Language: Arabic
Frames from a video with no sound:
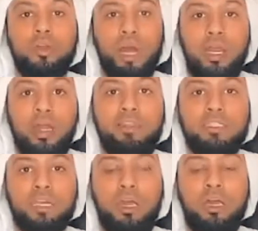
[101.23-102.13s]
هل هذا
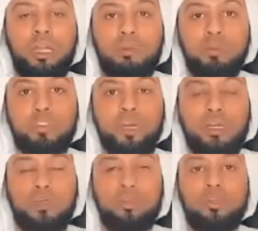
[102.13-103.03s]
صح؟ لا مو
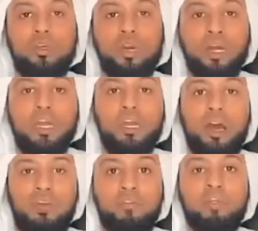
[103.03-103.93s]
بصح غيره
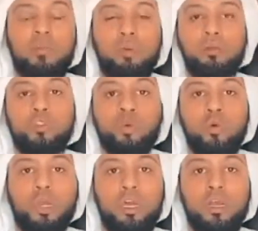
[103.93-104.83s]
افضل منه شو
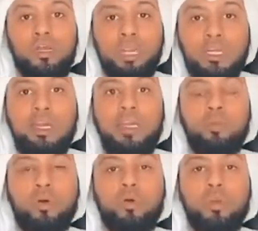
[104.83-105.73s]
هو غيره؟ اني
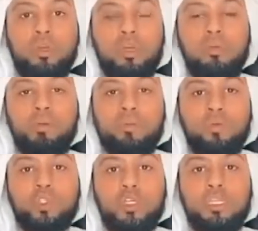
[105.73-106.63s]
اكلم اخوي
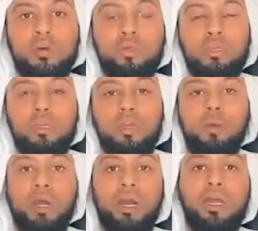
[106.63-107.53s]
مفروض شو اسوي؟
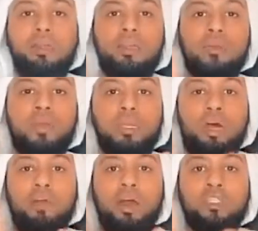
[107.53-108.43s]
ما اخلي اليمين
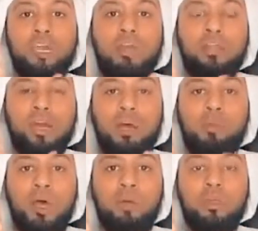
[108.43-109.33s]
هذا حجر عثره
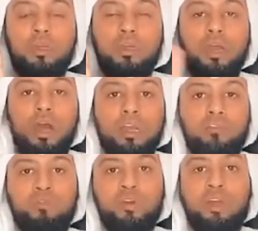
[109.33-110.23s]
امامي
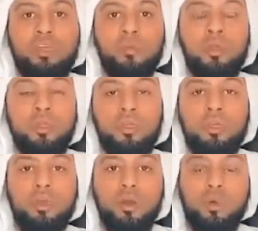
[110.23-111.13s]
اكفر عن يميني
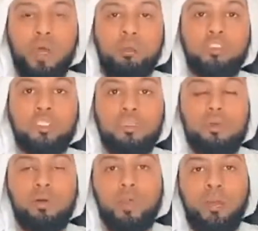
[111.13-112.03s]
وامشي
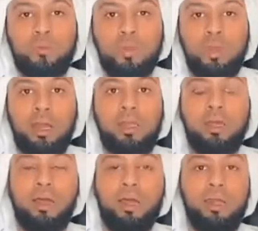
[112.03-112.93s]
والحمد لله
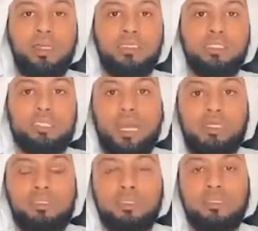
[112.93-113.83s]
على على
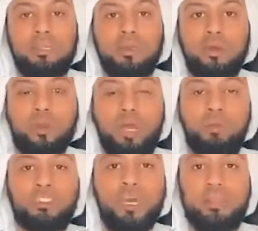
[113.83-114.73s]
سعه
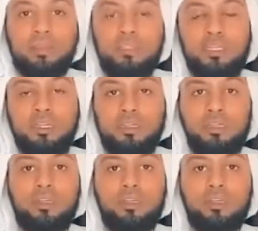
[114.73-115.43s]
ورحمه هذا الدين